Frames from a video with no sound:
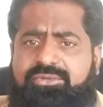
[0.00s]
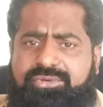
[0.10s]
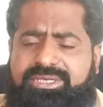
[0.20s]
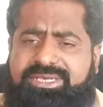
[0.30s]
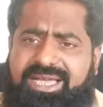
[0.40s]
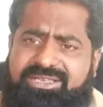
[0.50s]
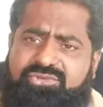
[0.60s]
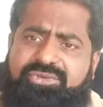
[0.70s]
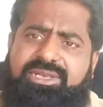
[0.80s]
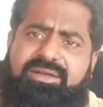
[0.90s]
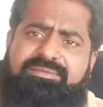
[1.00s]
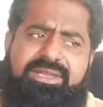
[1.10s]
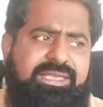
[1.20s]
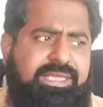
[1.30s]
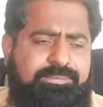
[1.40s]
तो ये 250 ग्राम
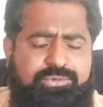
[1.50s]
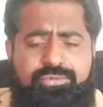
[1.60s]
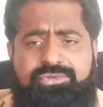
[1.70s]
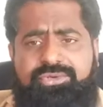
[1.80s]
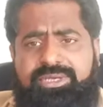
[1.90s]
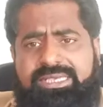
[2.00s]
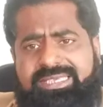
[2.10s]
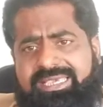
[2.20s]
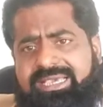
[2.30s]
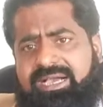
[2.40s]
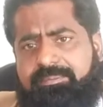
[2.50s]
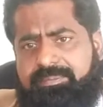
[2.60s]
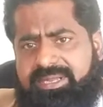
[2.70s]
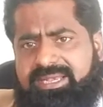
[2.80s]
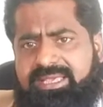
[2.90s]
वाले कैप्सूल जो है ये आप
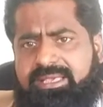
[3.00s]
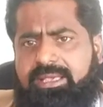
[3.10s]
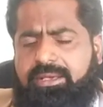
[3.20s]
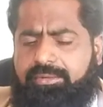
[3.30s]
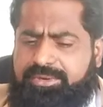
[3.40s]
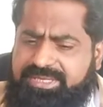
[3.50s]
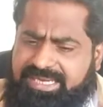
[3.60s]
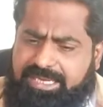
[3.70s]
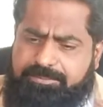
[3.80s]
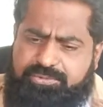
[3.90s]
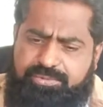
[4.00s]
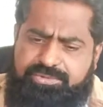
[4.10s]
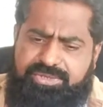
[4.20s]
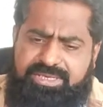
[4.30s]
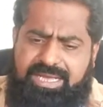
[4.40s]
भर लें और ये कैप्सूल
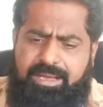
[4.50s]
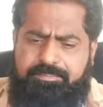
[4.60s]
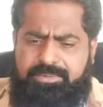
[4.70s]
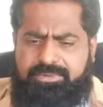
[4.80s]
जो है आप